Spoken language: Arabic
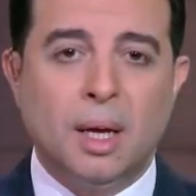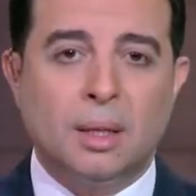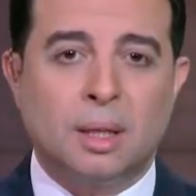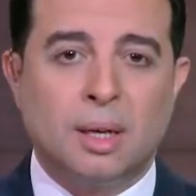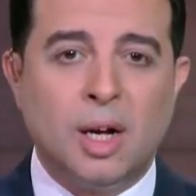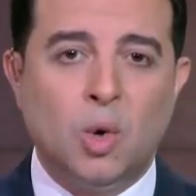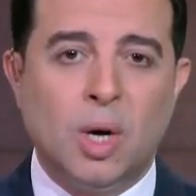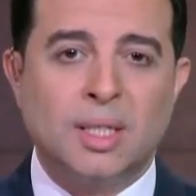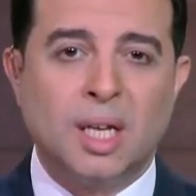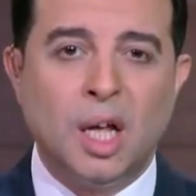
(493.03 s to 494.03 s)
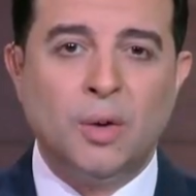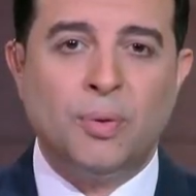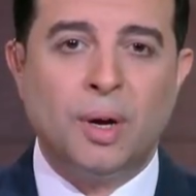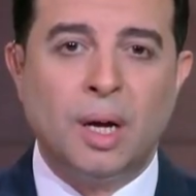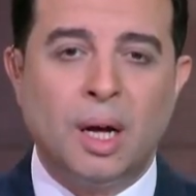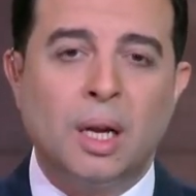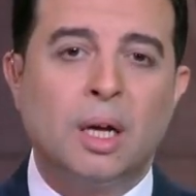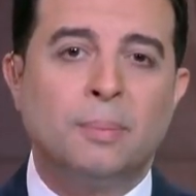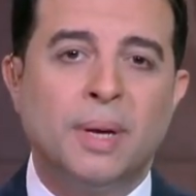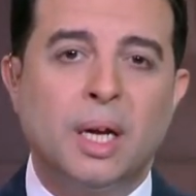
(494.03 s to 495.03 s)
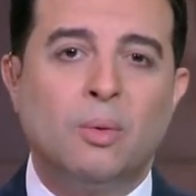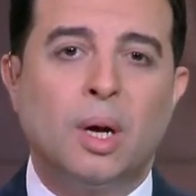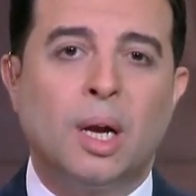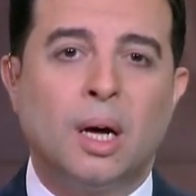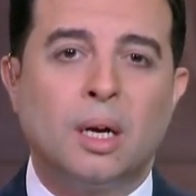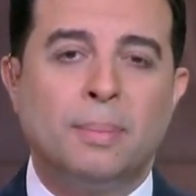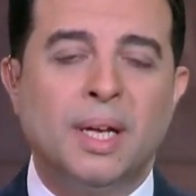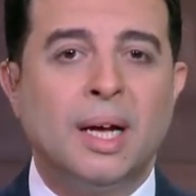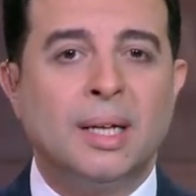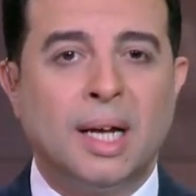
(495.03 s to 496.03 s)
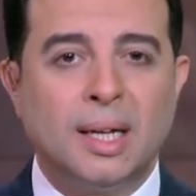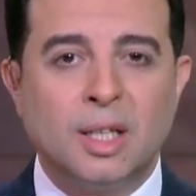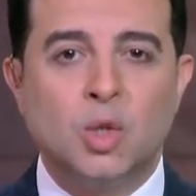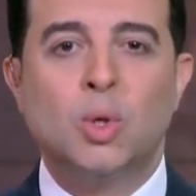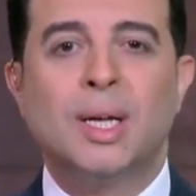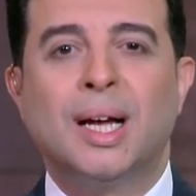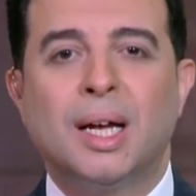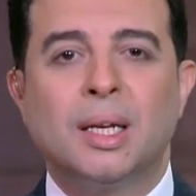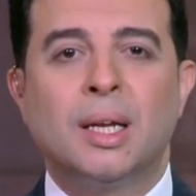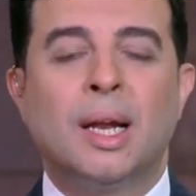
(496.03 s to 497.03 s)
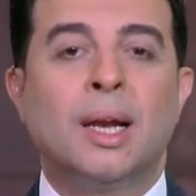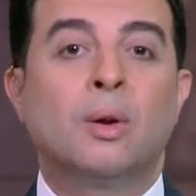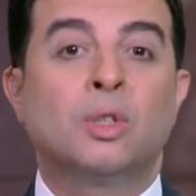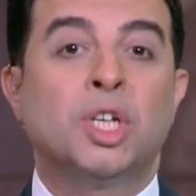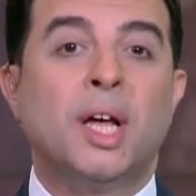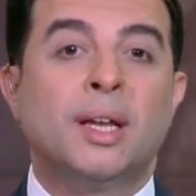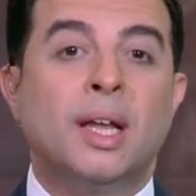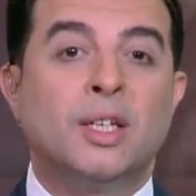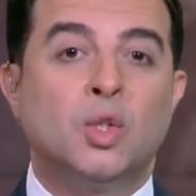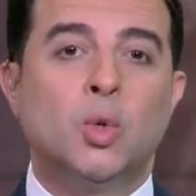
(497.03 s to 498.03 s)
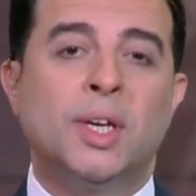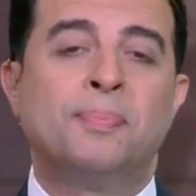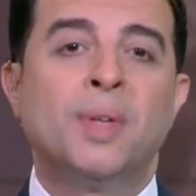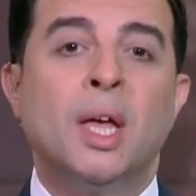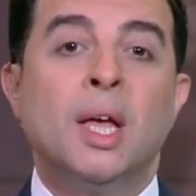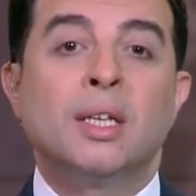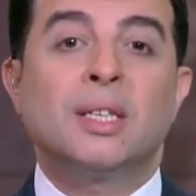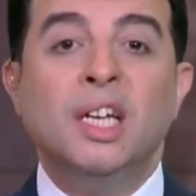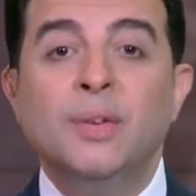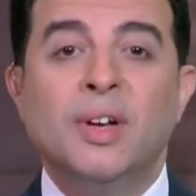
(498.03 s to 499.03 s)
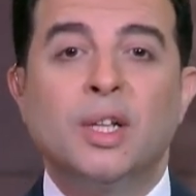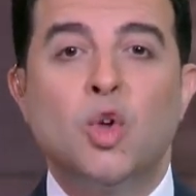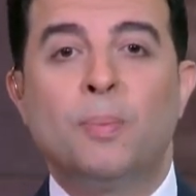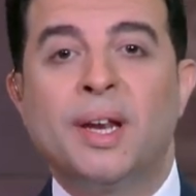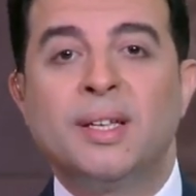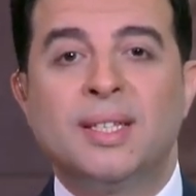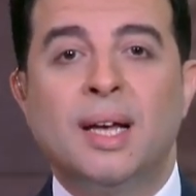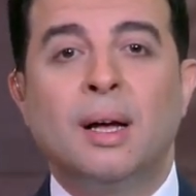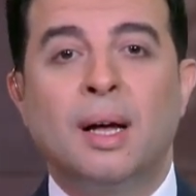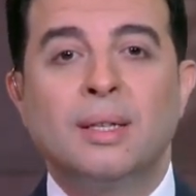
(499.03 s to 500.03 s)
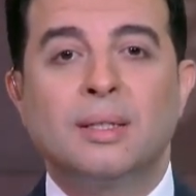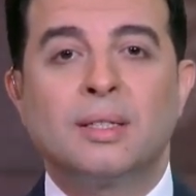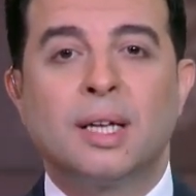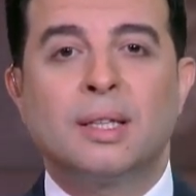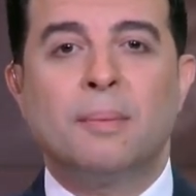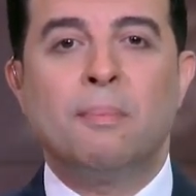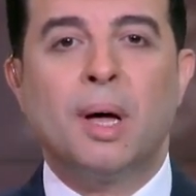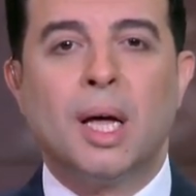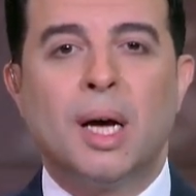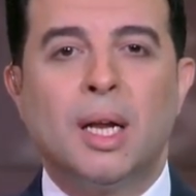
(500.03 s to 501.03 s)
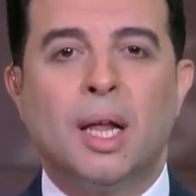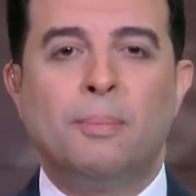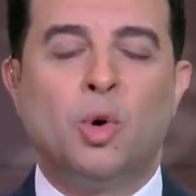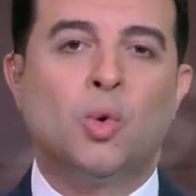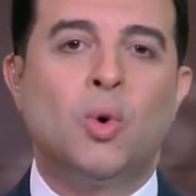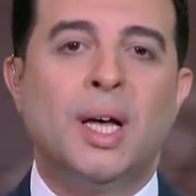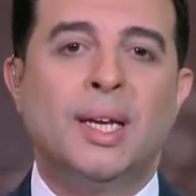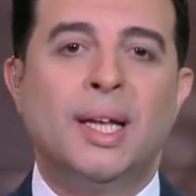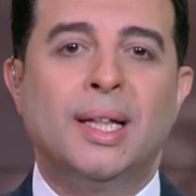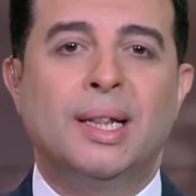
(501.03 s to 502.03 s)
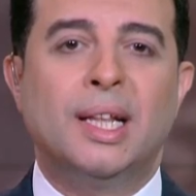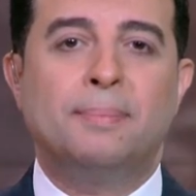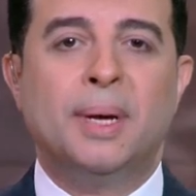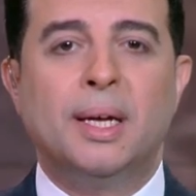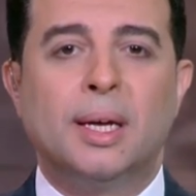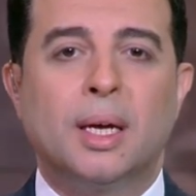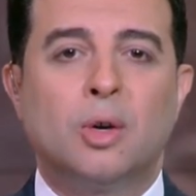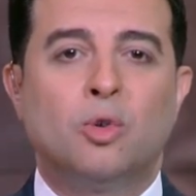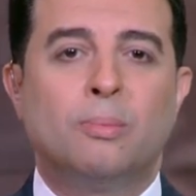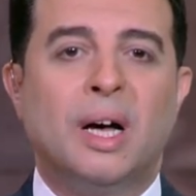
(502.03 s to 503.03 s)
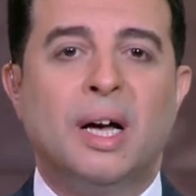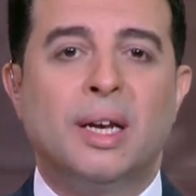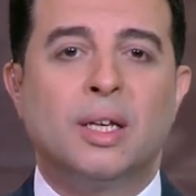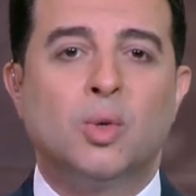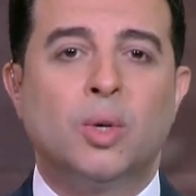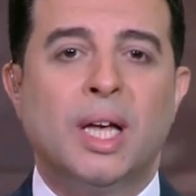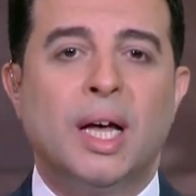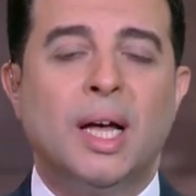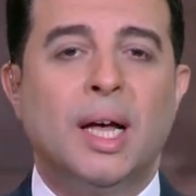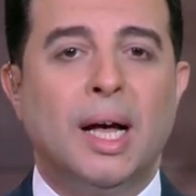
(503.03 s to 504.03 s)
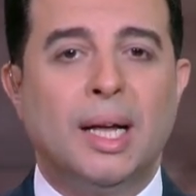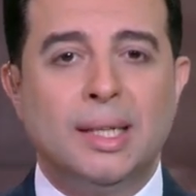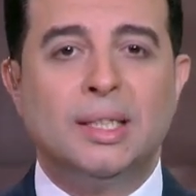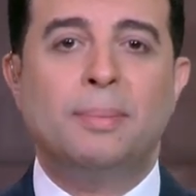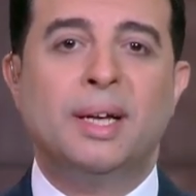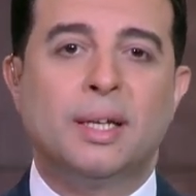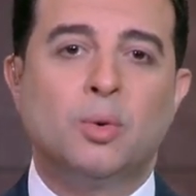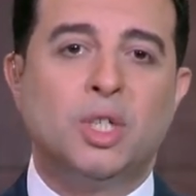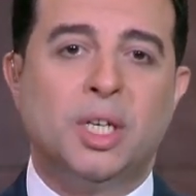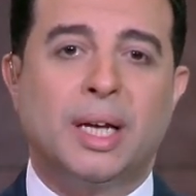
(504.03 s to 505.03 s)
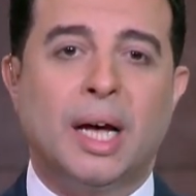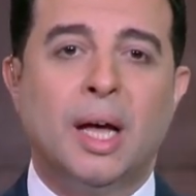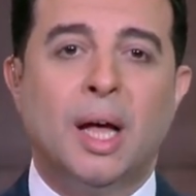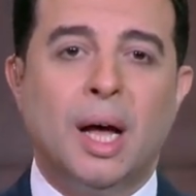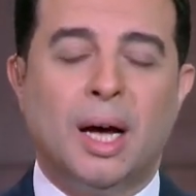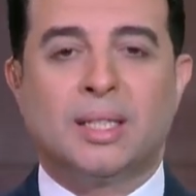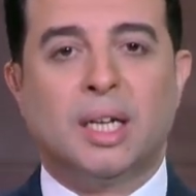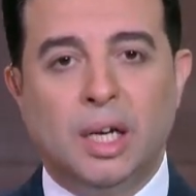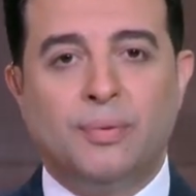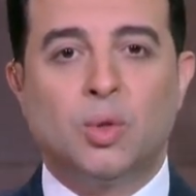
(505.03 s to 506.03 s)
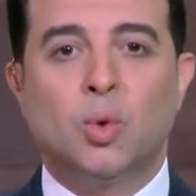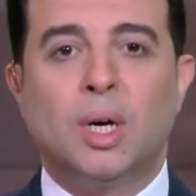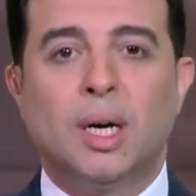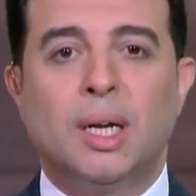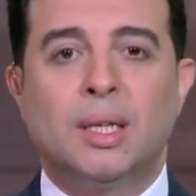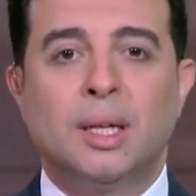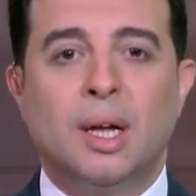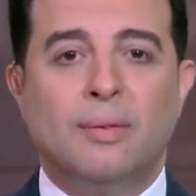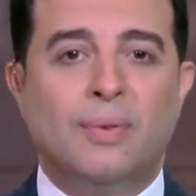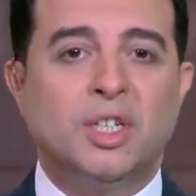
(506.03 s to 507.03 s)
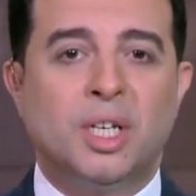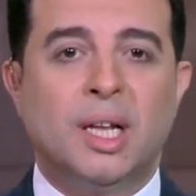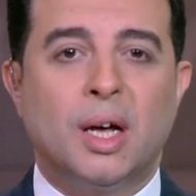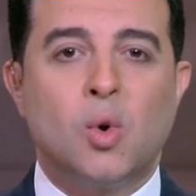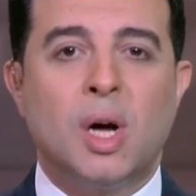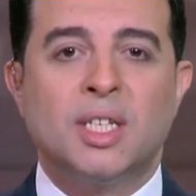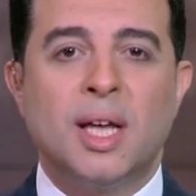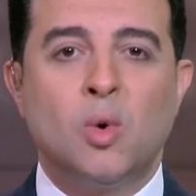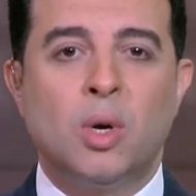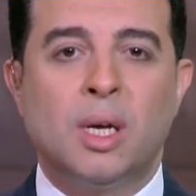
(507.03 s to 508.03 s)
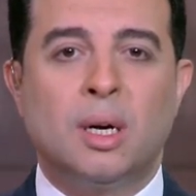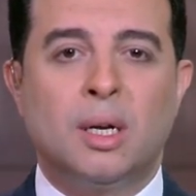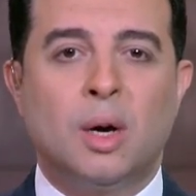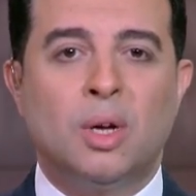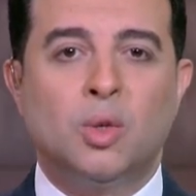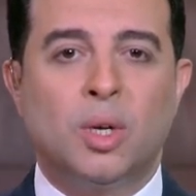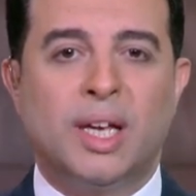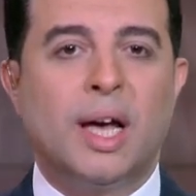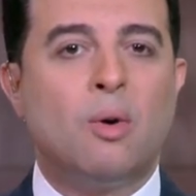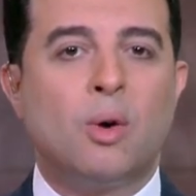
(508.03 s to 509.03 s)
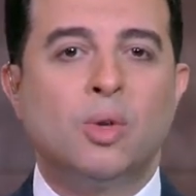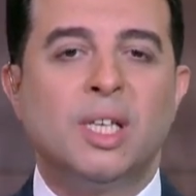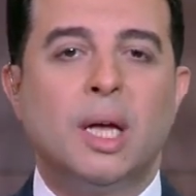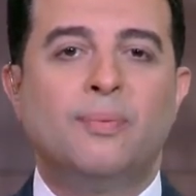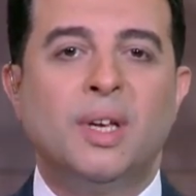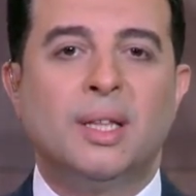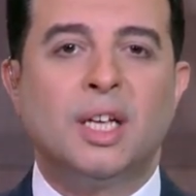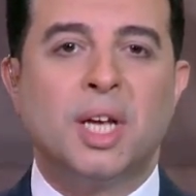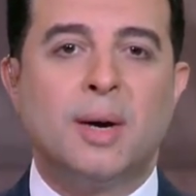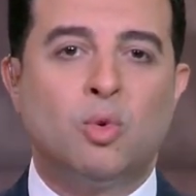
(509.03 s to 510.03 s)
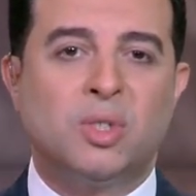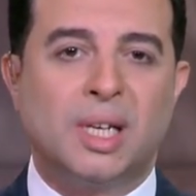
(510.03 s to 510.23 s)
تطرحها الصحافة الغربية والعربية أتحدث هنا عن الشأن السوري صحيفة لوباريزيان خصصت مقالا بعنوان إدلب آخر معارك سوريا التي باتت وشيكة الصحيفة قالت فشل رؤساء إيران وتركيا وروسيا في تجاوز